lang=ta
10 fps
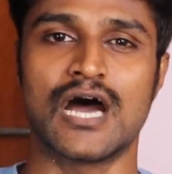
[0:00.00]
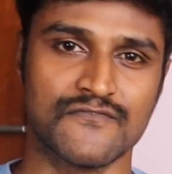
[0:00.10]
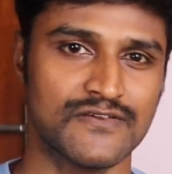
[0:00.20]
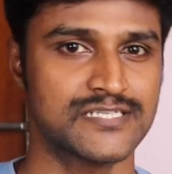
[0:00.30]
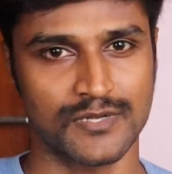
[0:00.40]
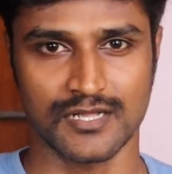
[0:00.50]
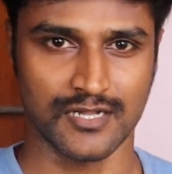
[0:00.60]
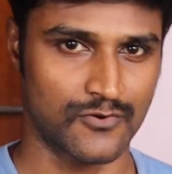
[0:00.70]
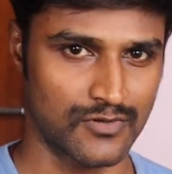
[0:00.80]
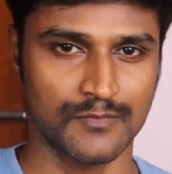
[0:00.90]
அட்வைஸ்
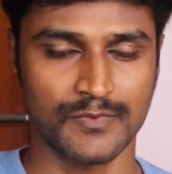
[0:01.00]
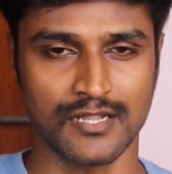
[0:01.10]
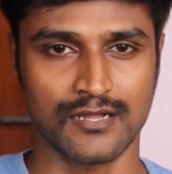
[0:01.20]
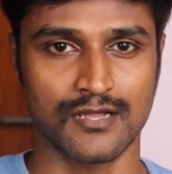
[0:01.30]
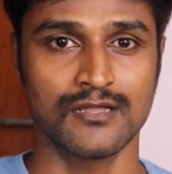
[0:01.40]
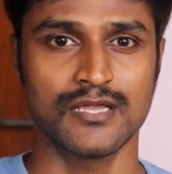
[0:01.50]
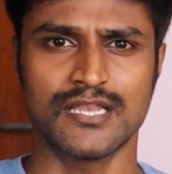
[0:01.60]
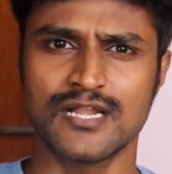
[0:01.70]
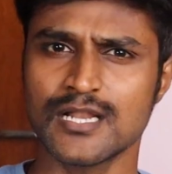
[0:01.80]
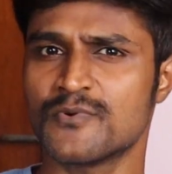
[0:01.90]
பண்ணாங்க அவ்வளோதான் பண்ணாங்க
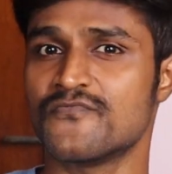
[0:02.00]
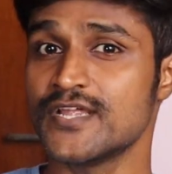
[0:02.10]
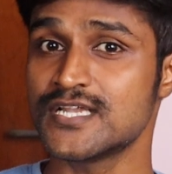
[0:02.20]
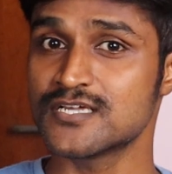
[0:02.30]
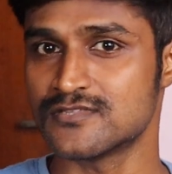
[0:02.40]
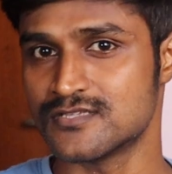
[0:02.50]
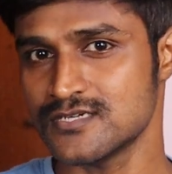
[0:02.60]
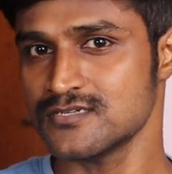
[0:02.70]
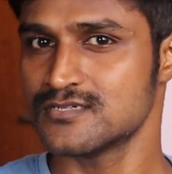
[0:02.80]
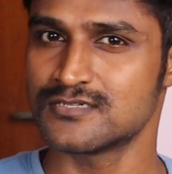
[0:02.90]
இல்லைன்னா நம்ம வீட்டுக்கு
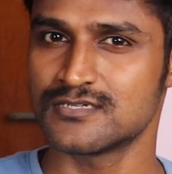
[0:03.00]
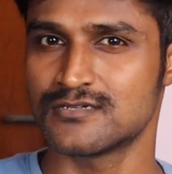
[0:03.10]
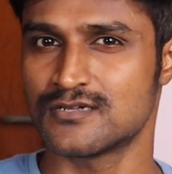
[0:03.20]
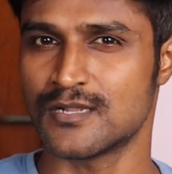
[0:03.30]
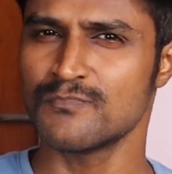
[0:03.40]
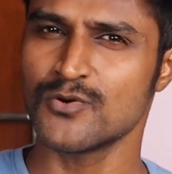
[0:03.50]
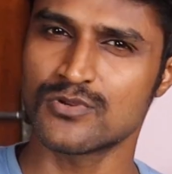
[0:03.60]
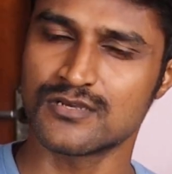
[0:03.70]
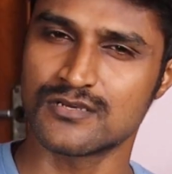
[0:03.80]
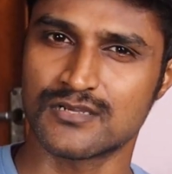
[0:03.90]
வந்துட்டு ரொம்ப
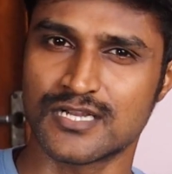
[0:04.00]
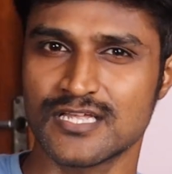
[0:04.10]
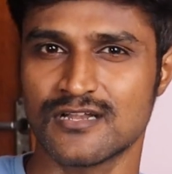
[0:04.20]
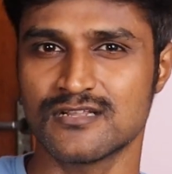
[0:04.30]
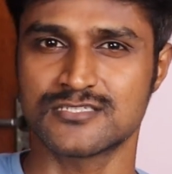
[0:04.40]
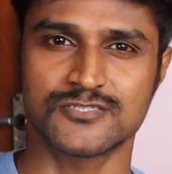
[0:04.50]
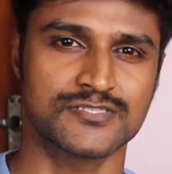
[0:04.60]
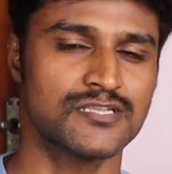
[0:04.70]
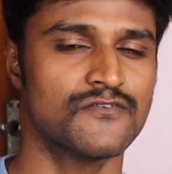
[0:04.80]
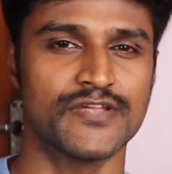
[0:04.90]
ஒரு கிரிட்டிக்கலான
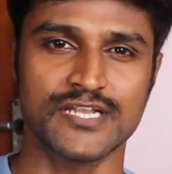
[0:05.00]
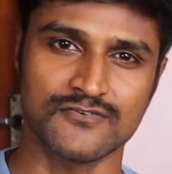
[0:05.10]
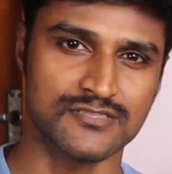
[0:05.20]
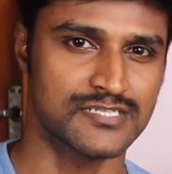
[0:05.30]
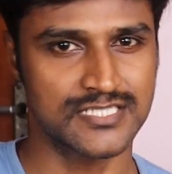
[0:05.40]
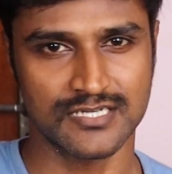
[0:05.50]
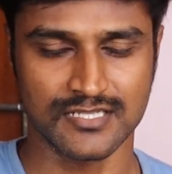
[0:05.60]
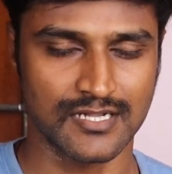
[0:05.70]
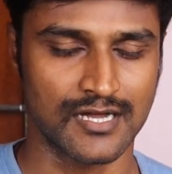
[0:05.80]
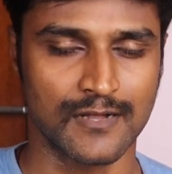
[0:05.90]
சுச்சுவேஷனில் வீட்டுக்கு வந்து டெஸ்ட்
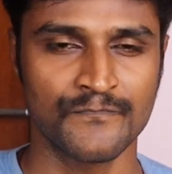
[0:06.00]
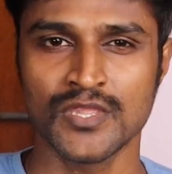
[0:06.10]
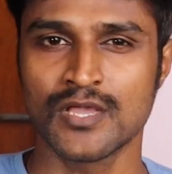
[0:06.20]
எடுத்திருக்காங்க